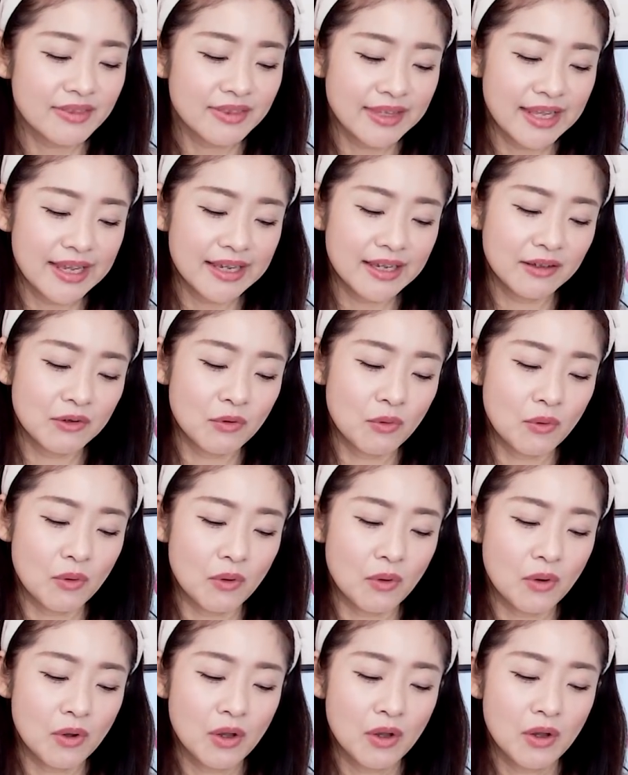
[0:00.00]
で、
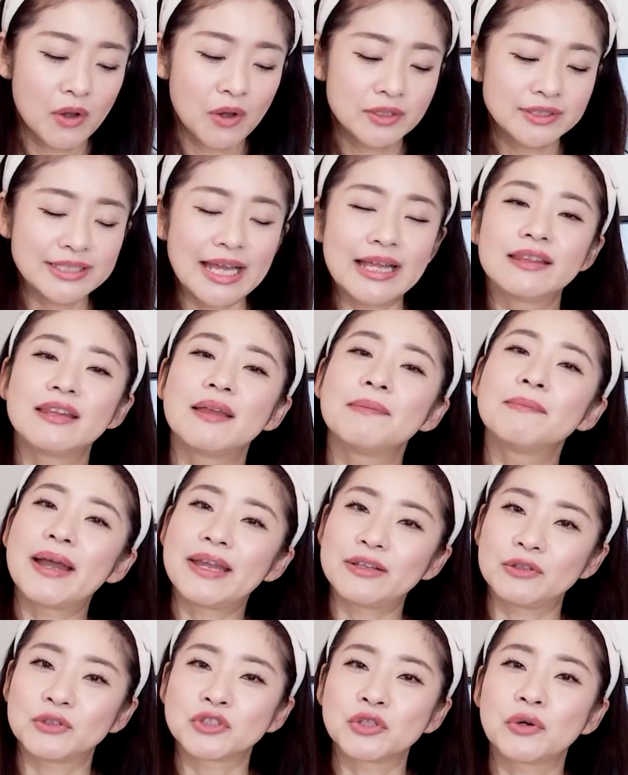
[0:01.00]
こう、3年前
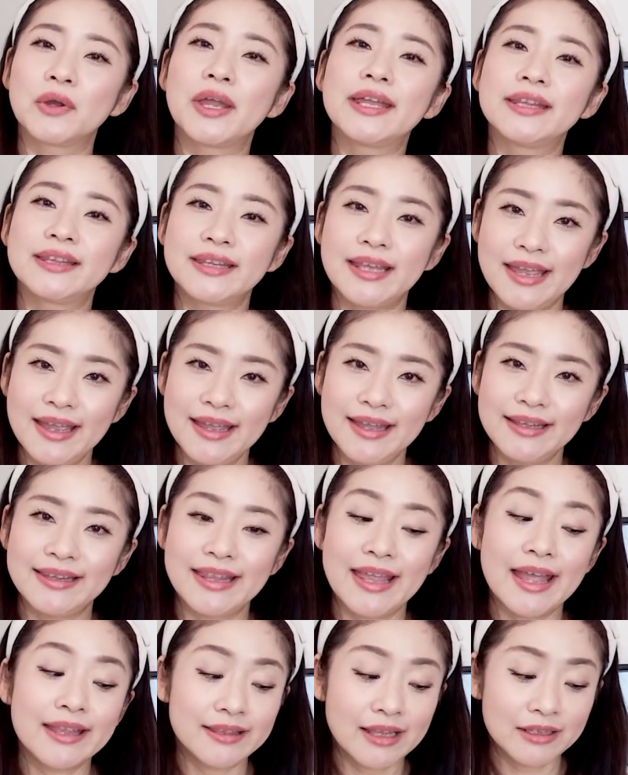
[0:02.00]
の初演で
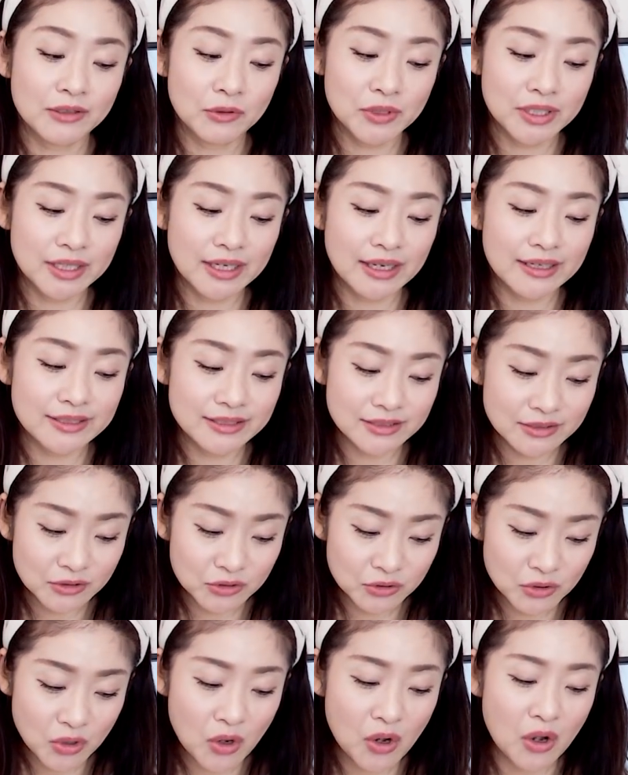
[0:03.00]
出会った時からずっ
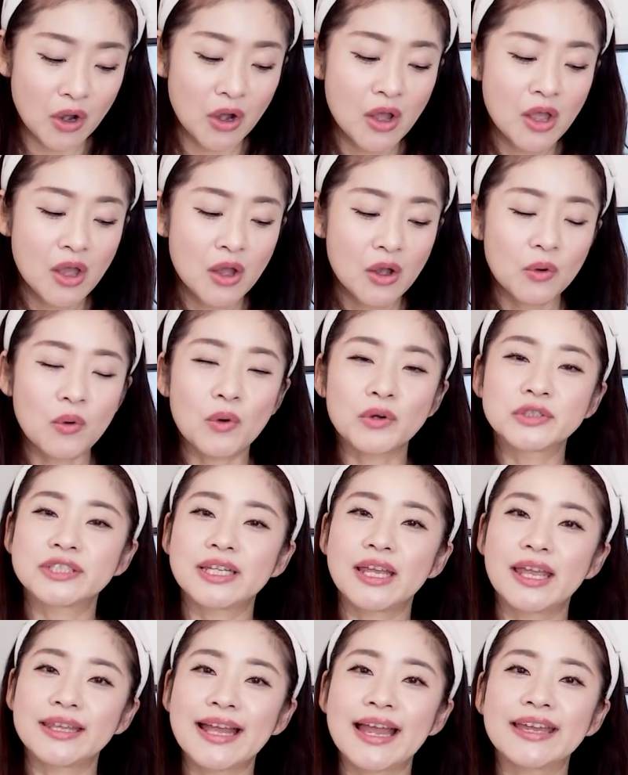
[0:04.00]
と、こうし
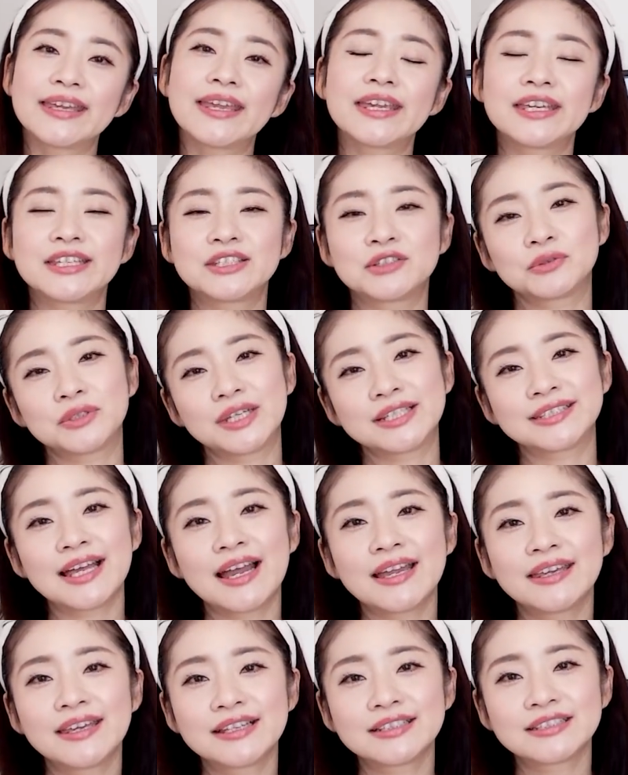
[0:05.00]
て大劇場で
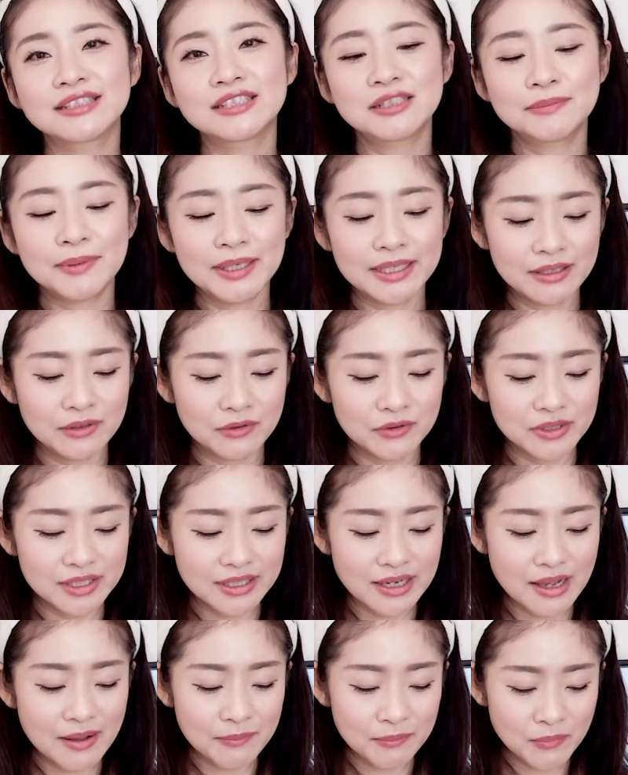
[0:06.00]
再演するまでの期
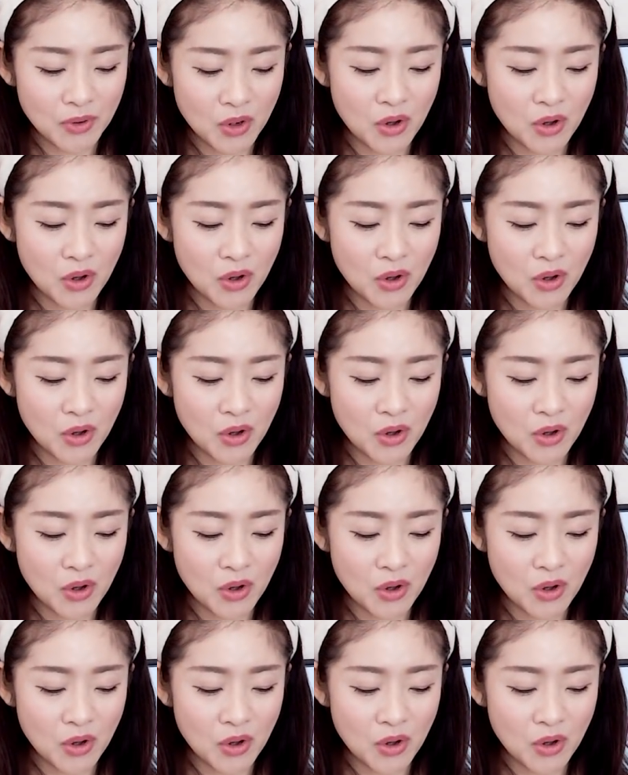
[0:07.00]
間も、